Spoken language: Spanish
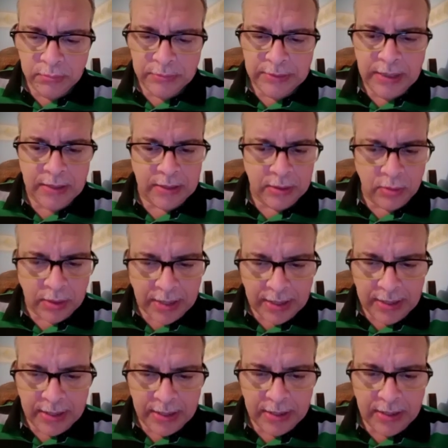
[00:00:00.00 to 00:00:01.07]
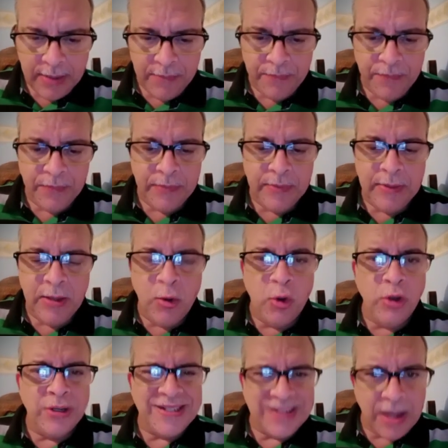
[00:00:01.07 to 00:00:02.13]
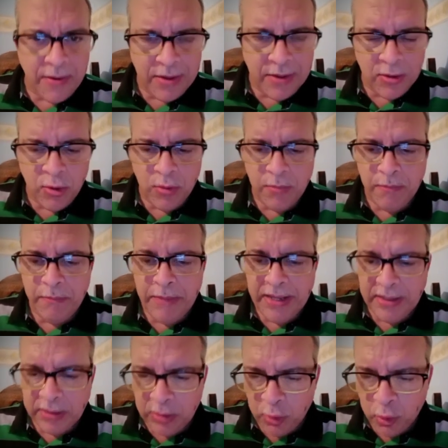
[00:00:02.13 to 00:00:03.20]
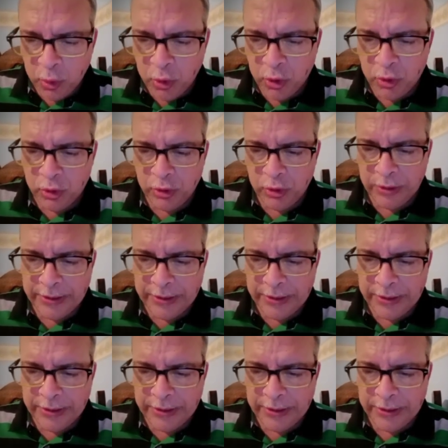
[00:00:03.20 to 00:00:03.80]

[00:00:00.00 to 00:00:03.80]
del reto escalera de hoy sábado 21